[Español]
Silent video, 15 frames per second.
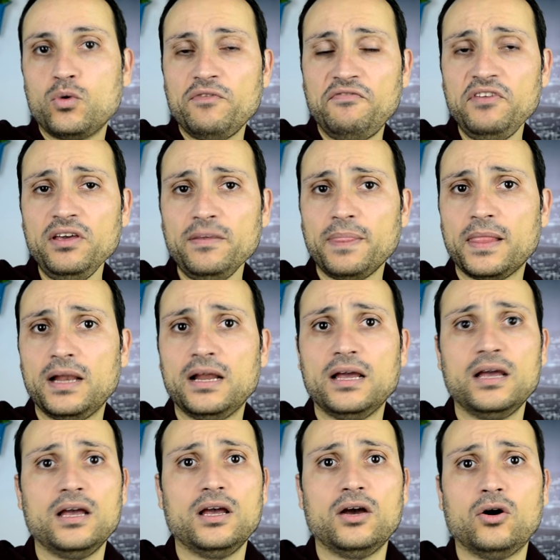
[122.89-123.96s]
wifi
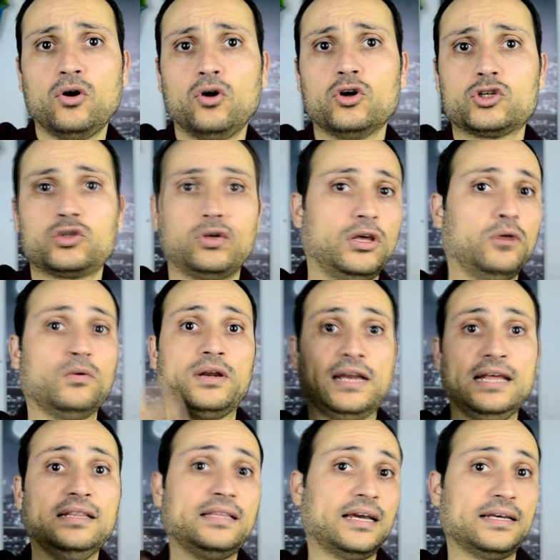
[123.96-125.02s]
o estoy en un
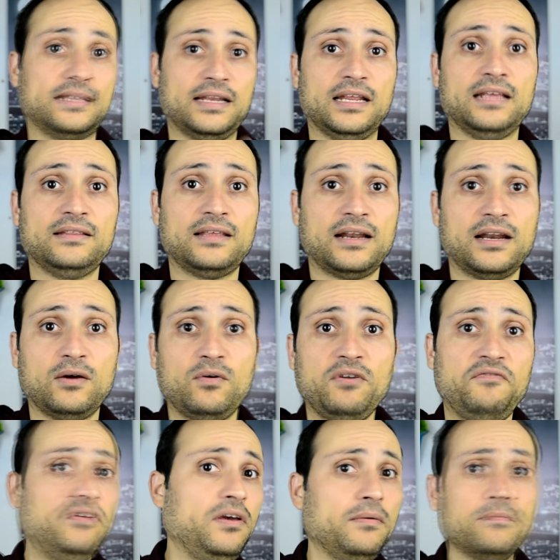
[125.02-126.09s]
cliente que tiene internet
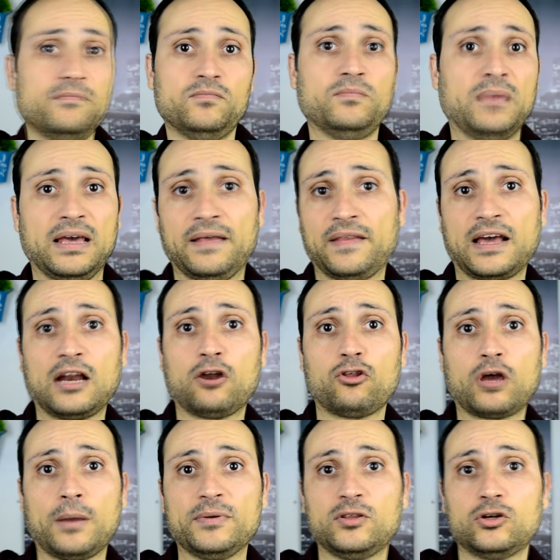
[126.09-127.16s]
wifi, me descargo dos
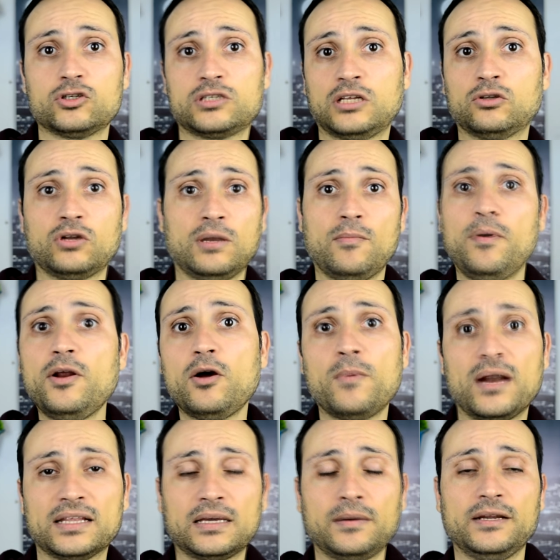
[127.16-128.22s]
capítulos, tanto en el móvil como
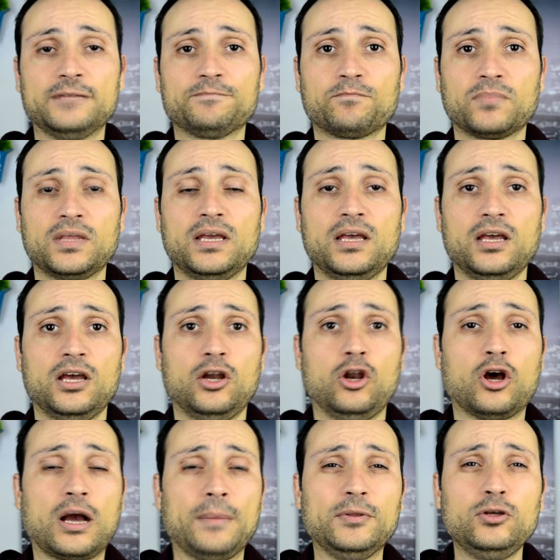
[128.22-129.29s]
en la tablet.
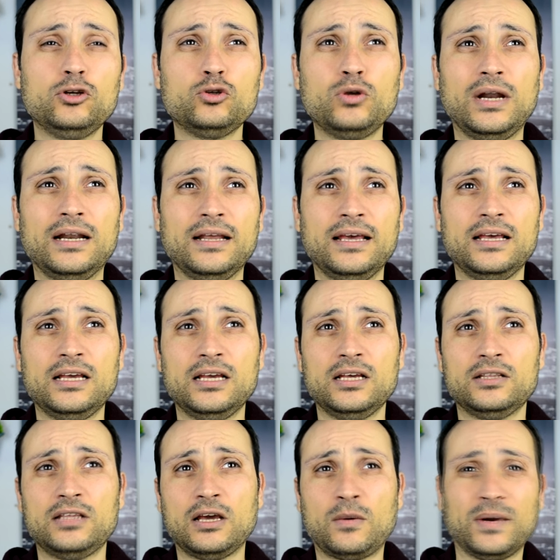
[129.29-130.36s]
Los capítulos duran eh,
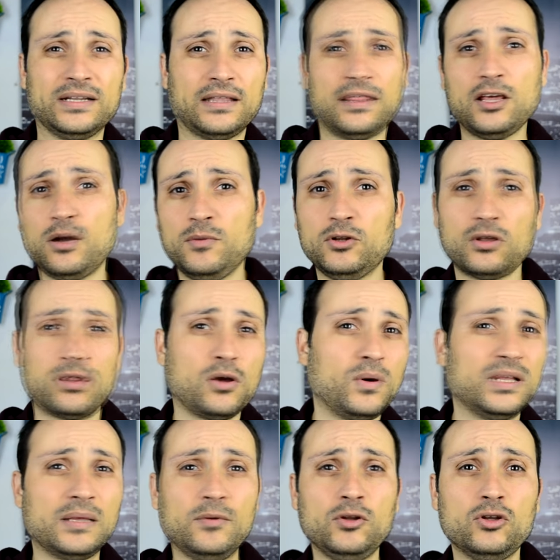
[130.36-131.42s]
de 45 minutos, a
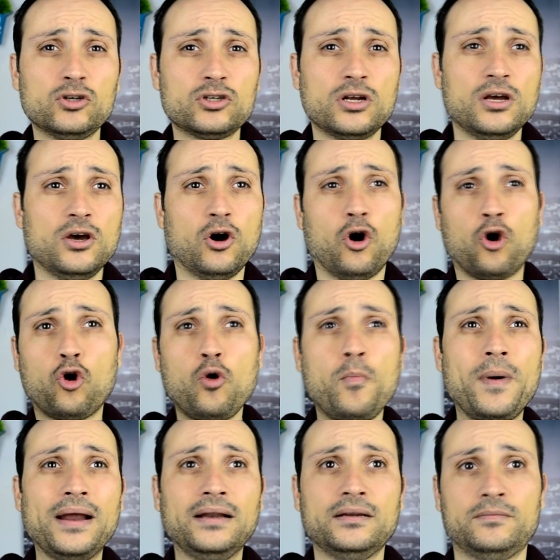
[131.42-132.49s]
50 minutos,
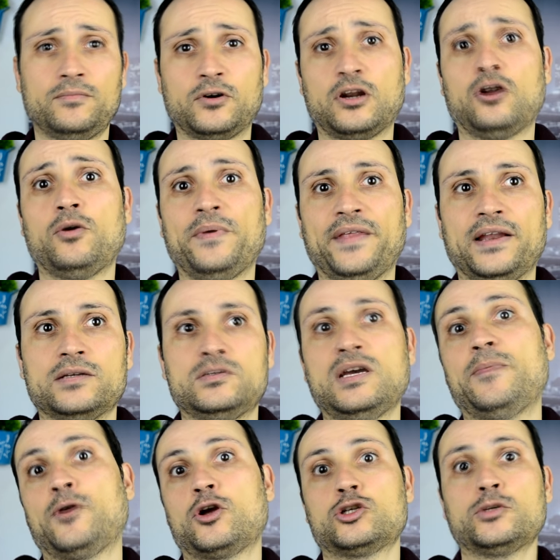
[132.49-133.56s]
ocupan, porque luego me diréis, ya,
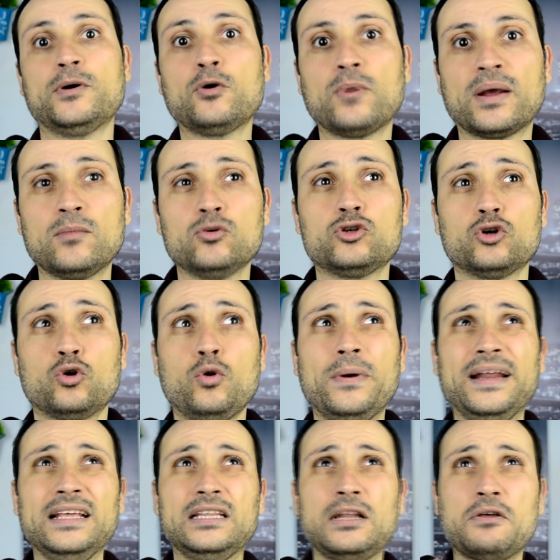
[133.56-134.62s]
pero es que esto va a ocupar mucho,
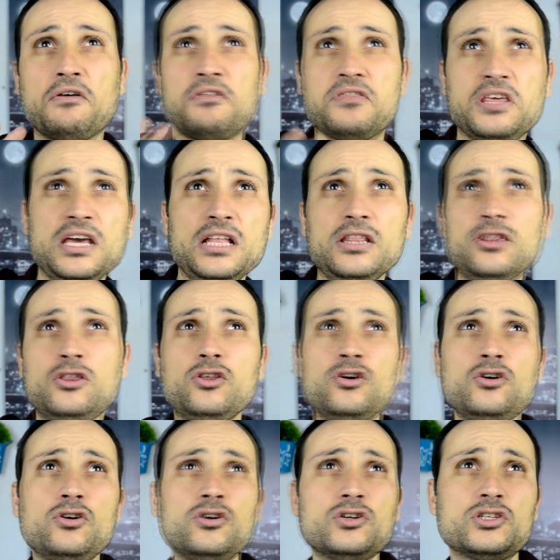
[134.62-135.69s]
ocupan entre
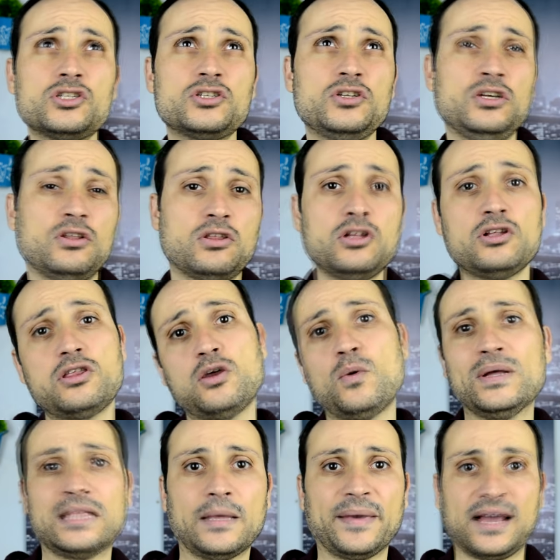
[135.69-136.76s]
200 y
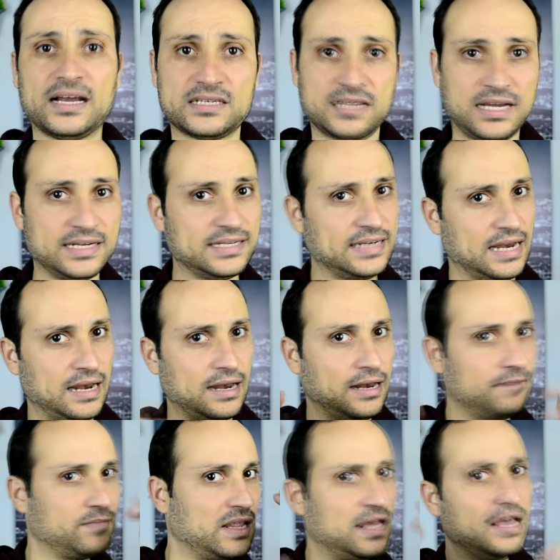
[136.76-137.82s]
250 megas. Ese
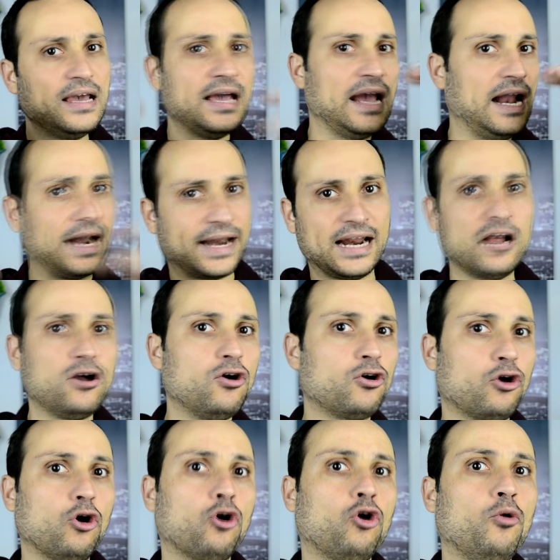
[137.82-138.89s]
es el, rango
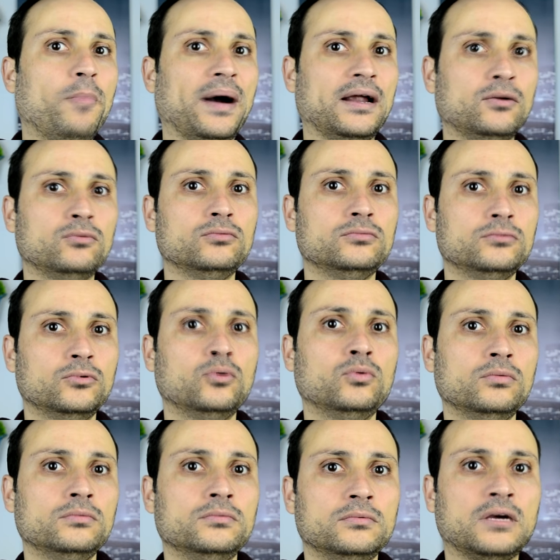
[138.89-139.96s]
que ocupan un,
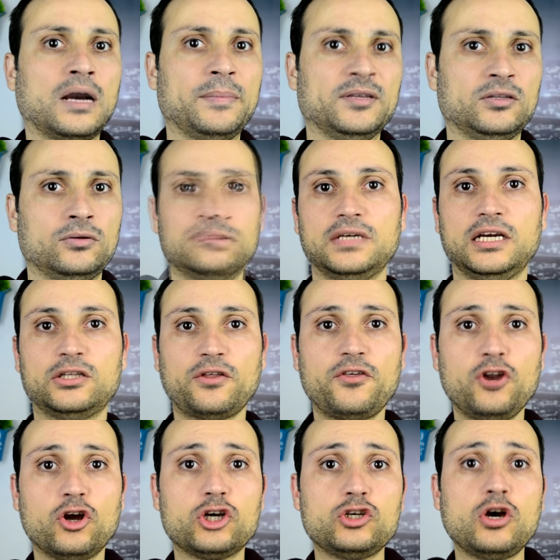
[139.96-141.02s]
un, capítulo. Entonces
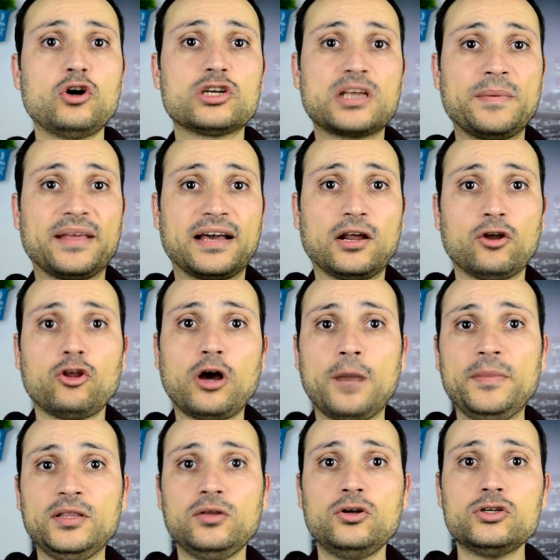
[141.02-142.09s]
lo que yo hago es que me descargo dos
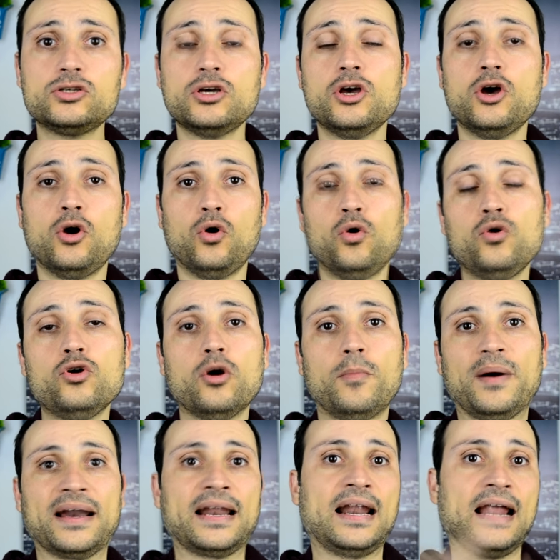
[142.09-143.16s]
capítulos, uno
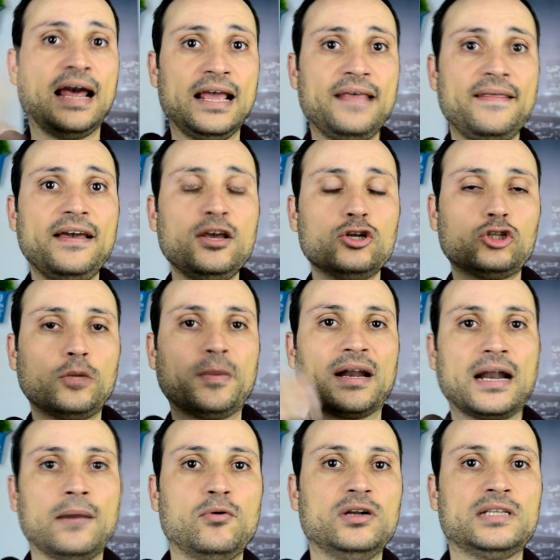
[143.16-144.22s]
para la ida y otro para
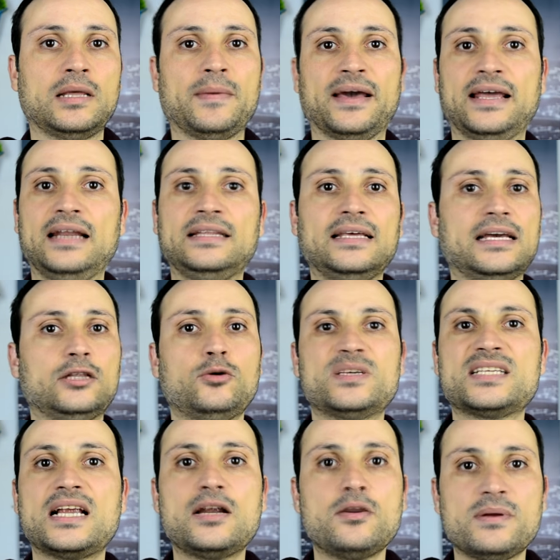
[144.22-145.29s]
la vuelta. Imagínate que tú
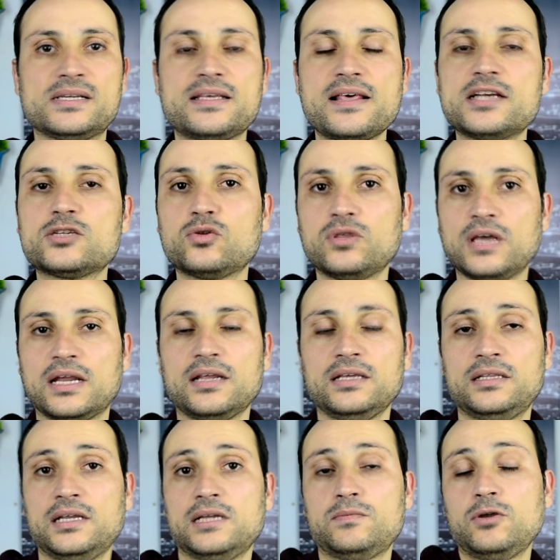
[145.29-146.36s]
vas a la universidad a estudiar y
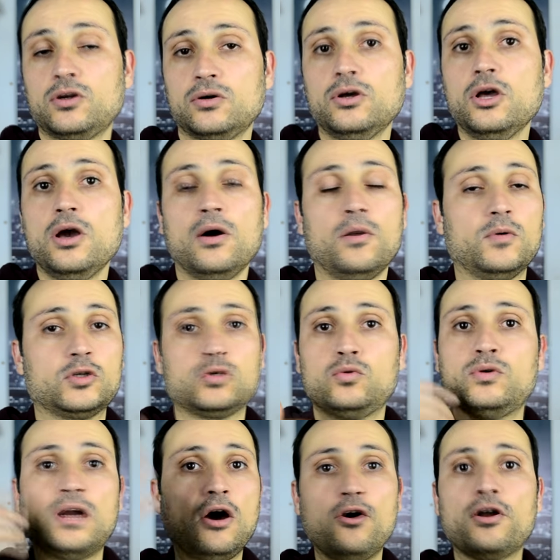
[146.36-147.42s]
tienes, bueno, pues
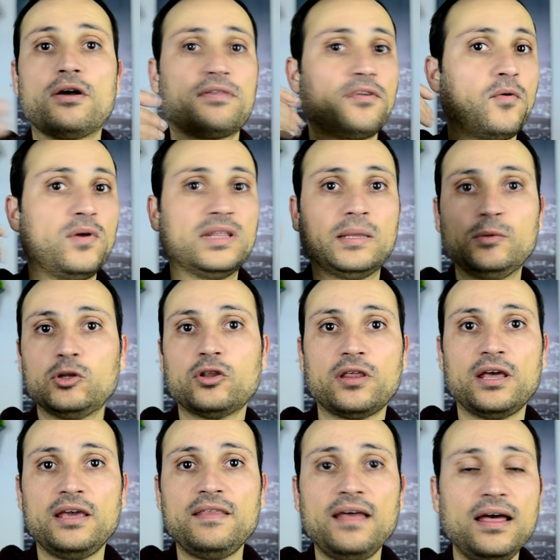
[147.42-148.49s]
una hora o 50 minutos
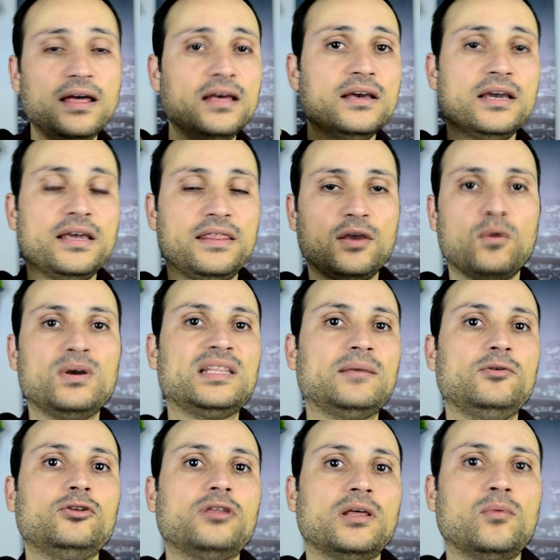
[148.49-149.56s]
de ida y 50
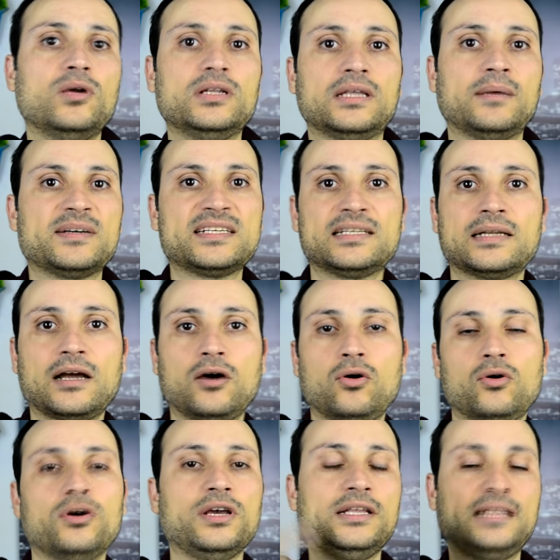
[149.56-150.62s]
minutos de vuelta. Vas al
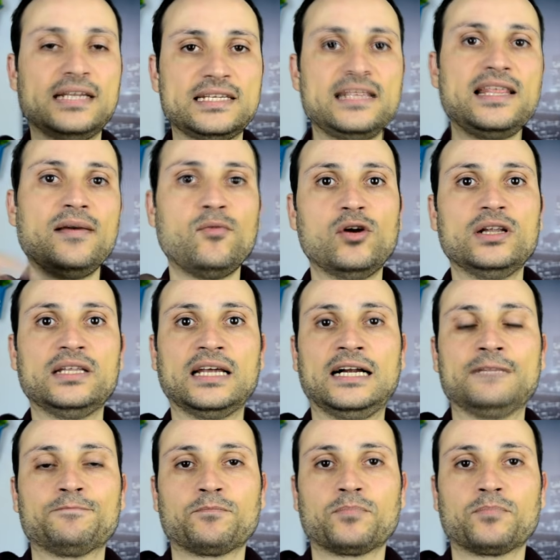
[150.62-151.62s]
trabajo y tienes ida y vuelta.